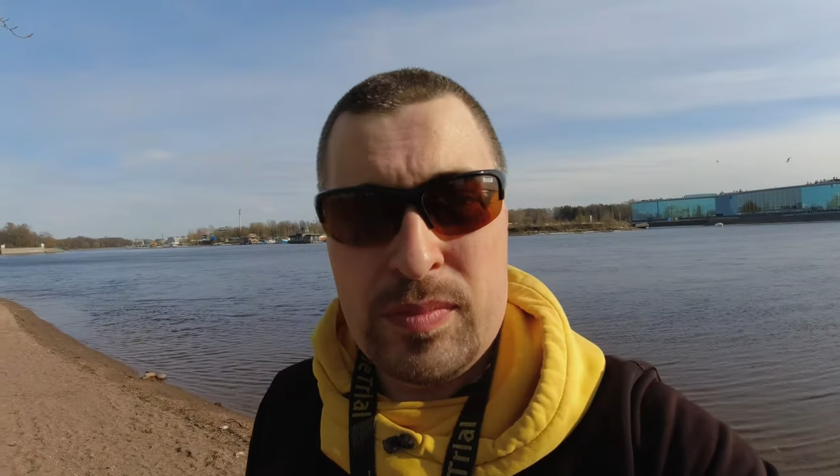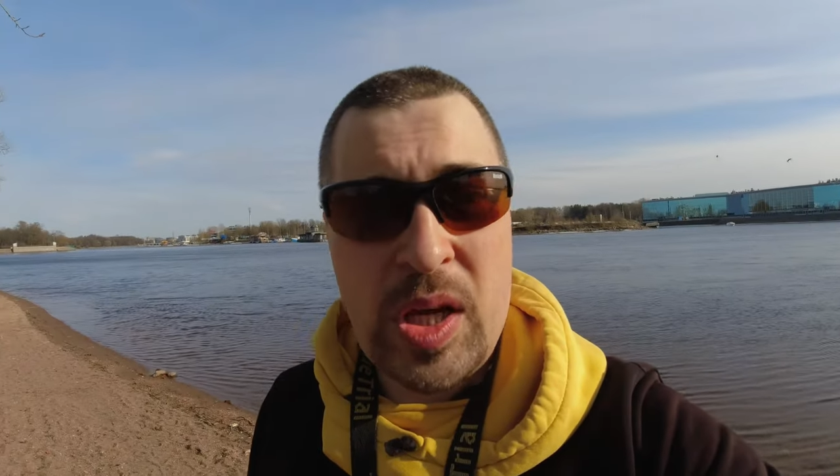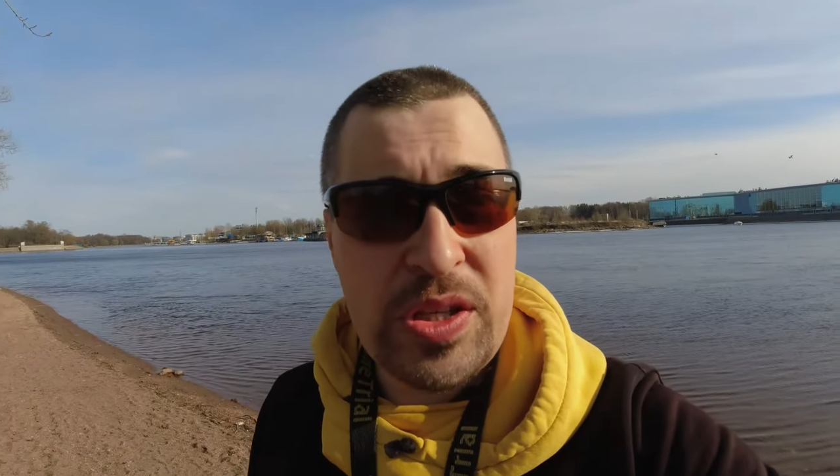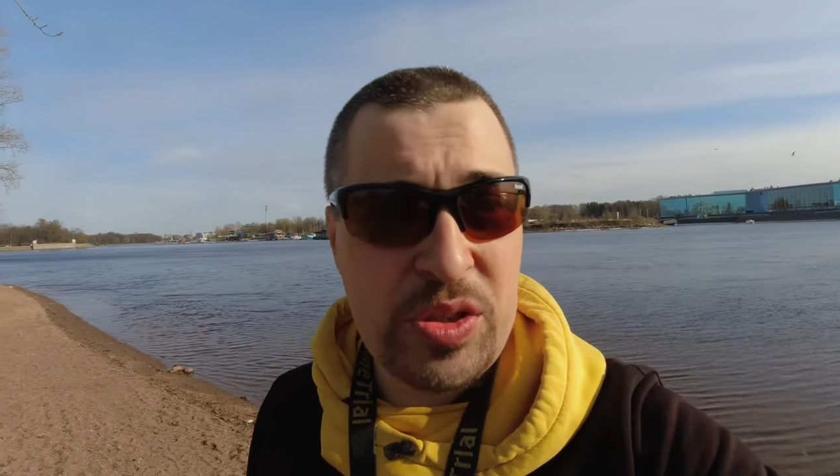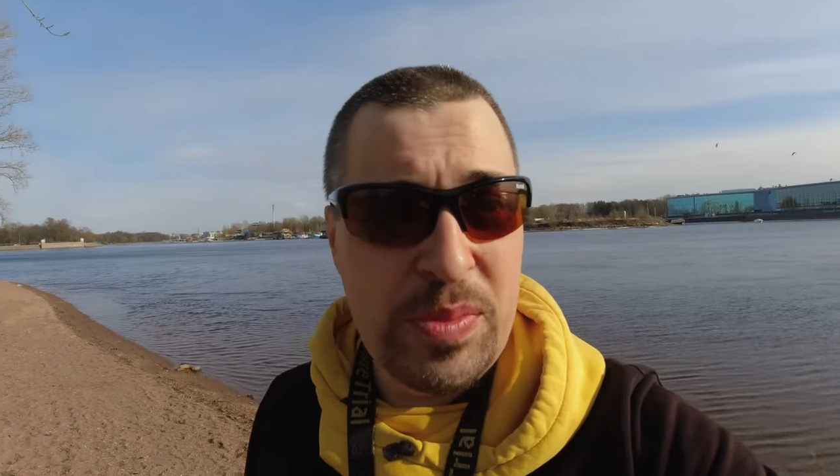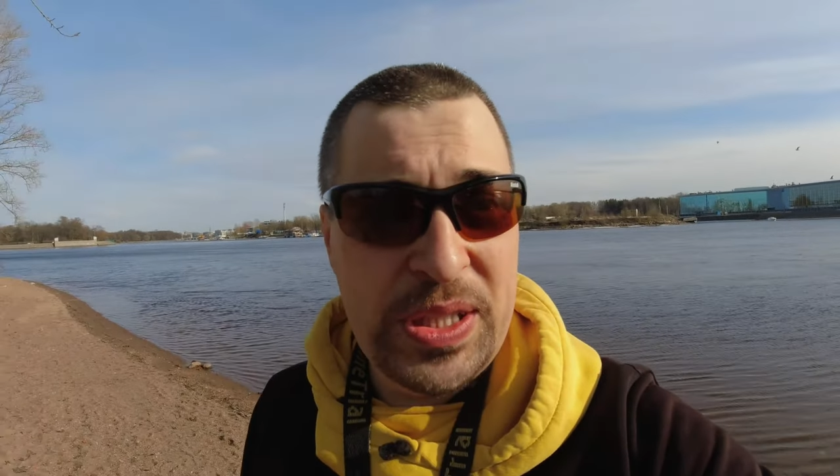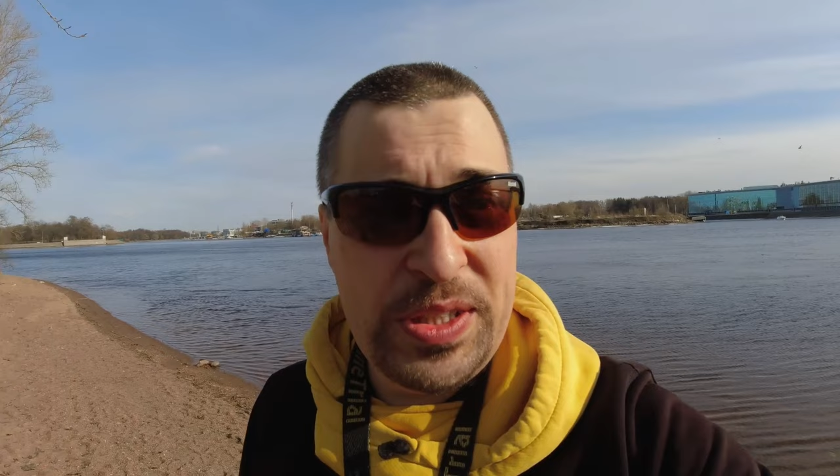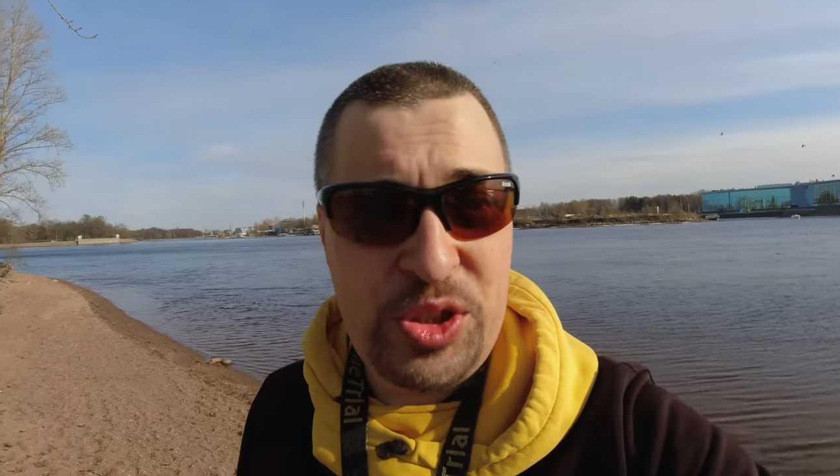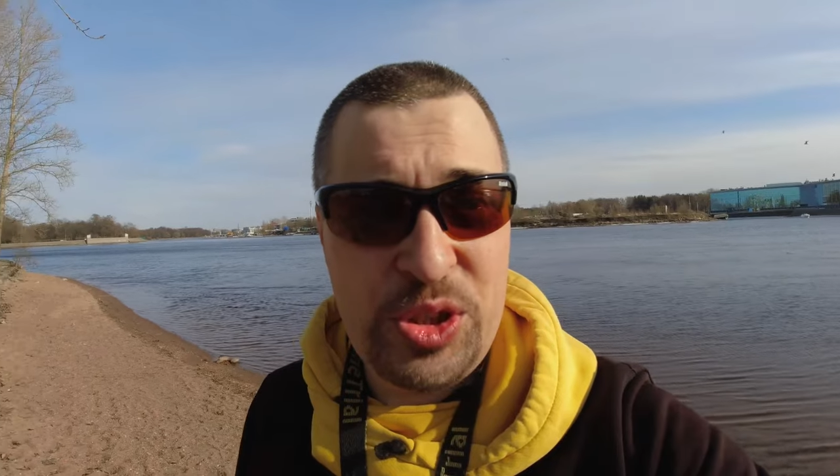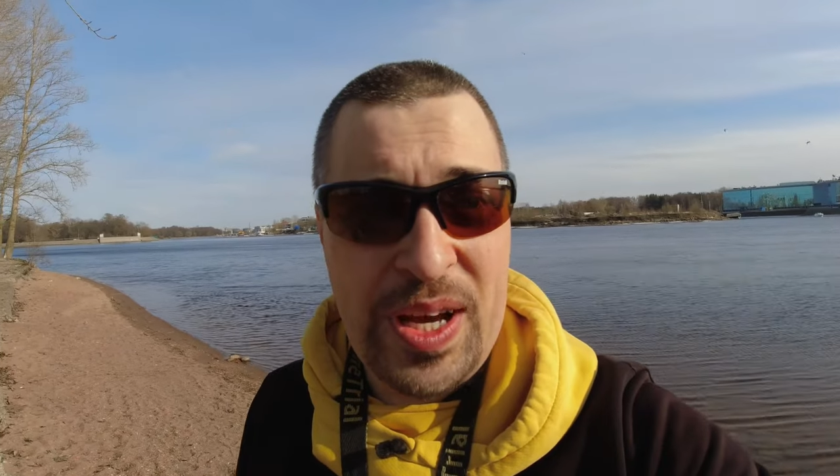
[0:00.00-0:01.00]
Также мы
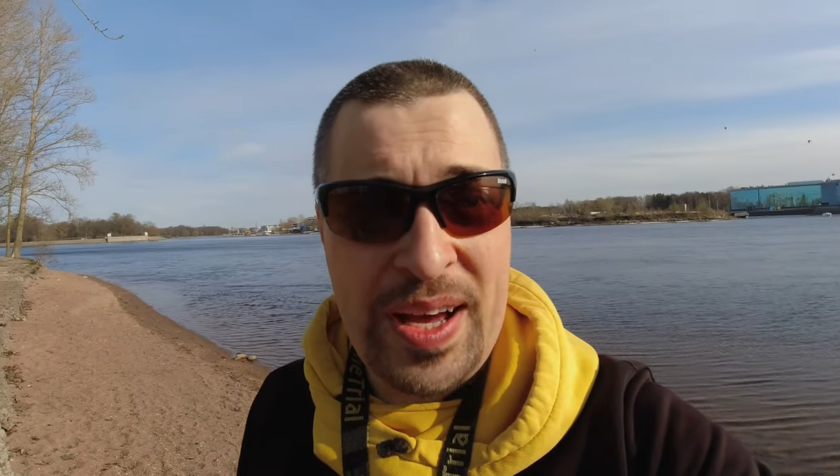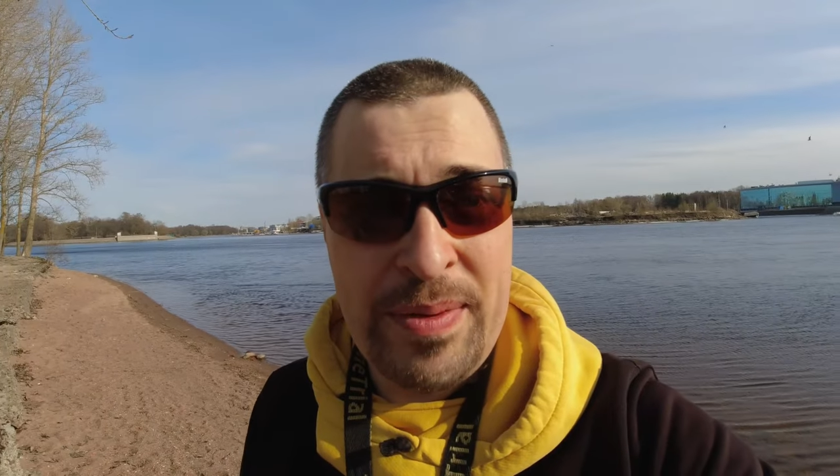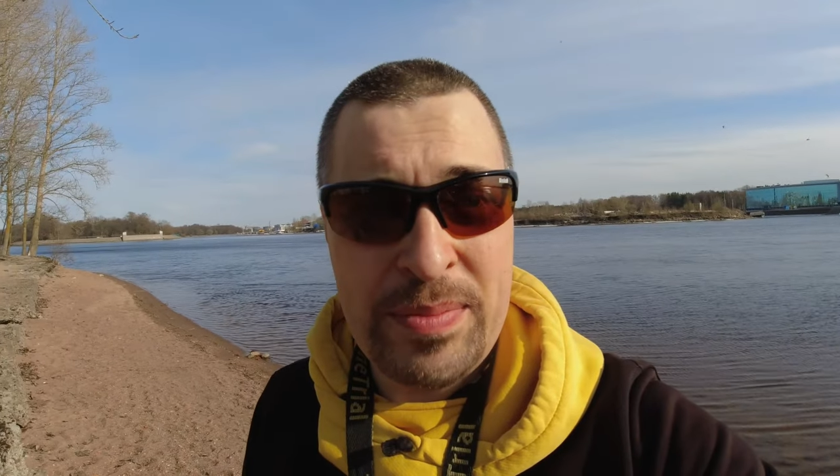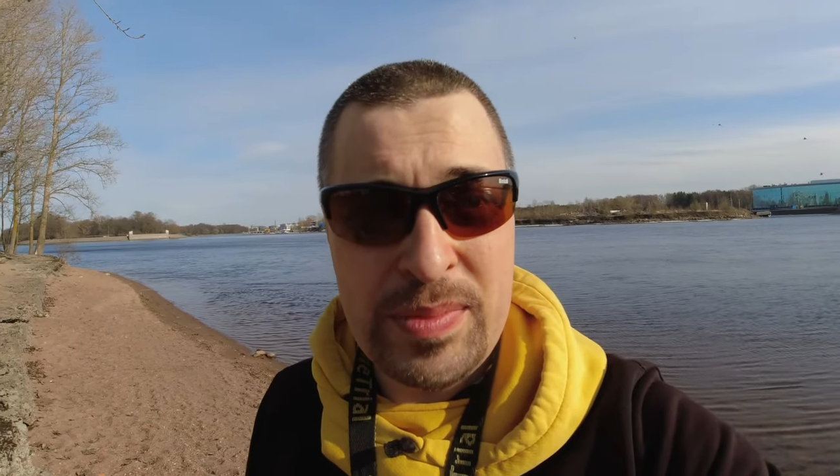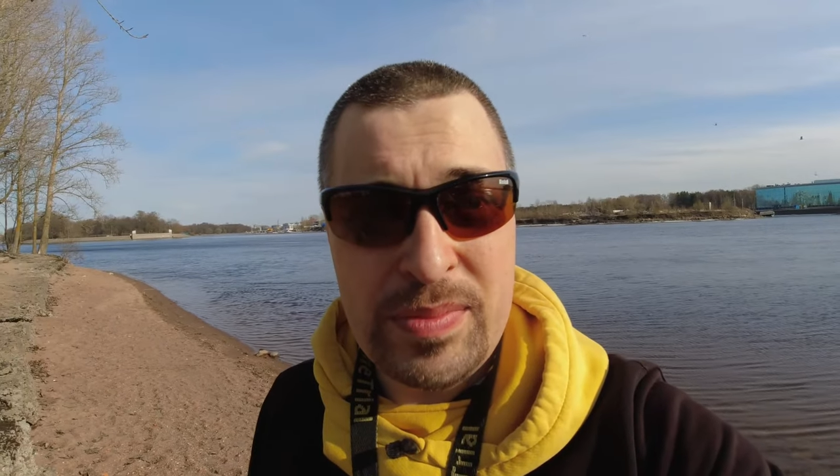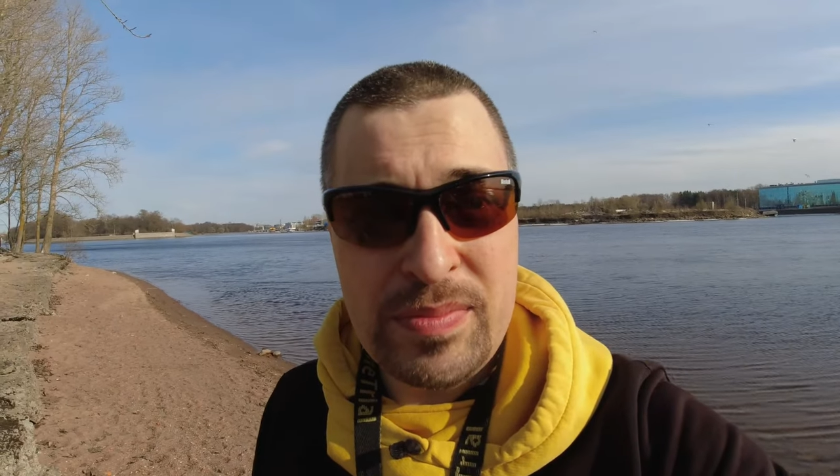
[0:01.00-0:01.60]
начинаем